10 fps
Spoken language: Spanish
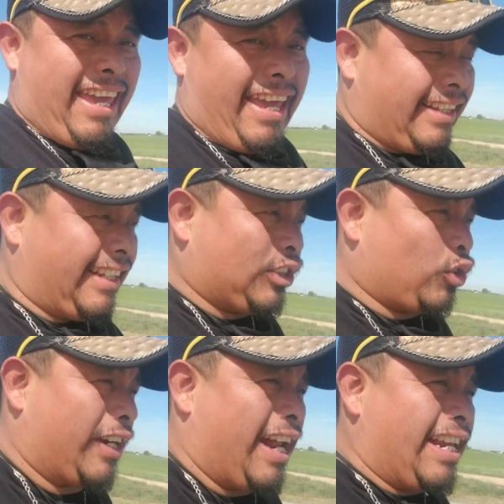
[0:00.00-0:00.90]
esta es
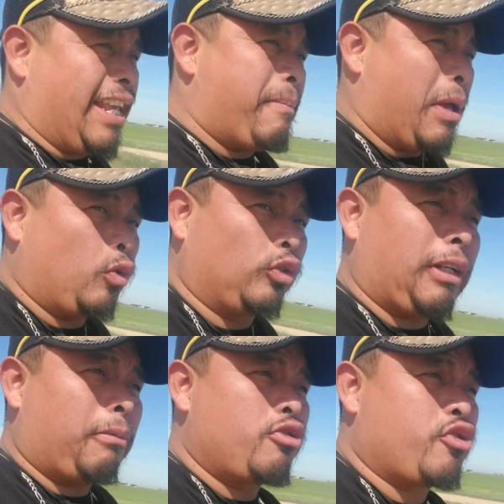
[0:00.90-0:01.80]
otra área, me
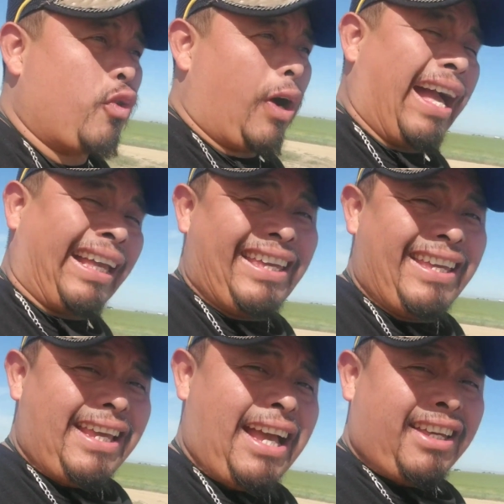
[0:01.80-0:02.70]
gusta mucho.
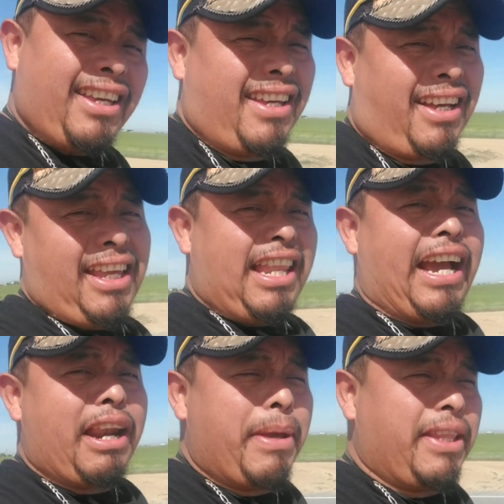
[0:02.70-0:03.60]
Aquí, aquí, aquí
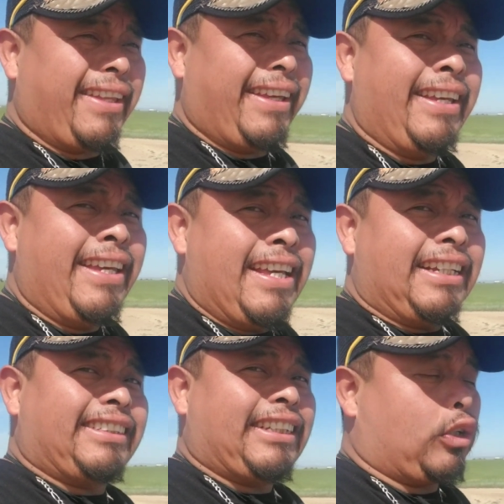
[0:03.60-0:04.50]
legalmente
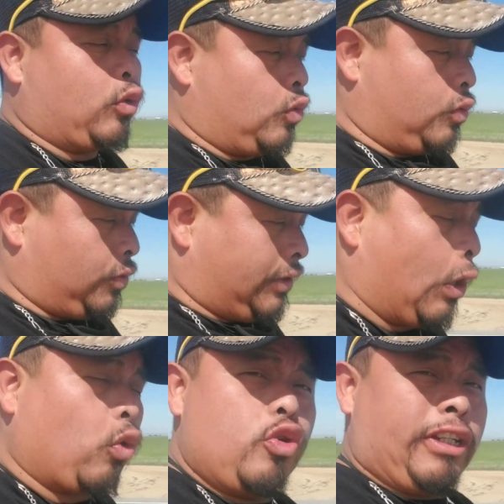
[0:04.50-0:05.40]
se, se
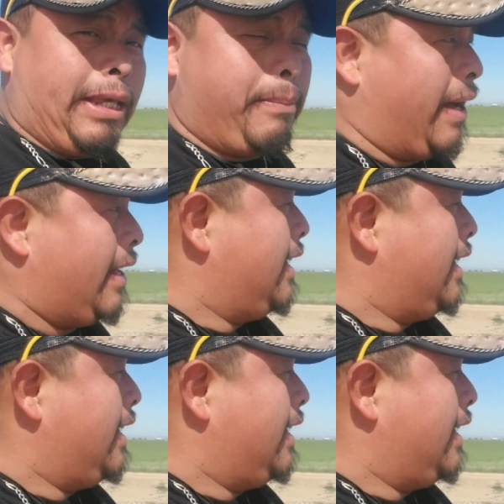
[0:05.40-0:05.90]
cultiva.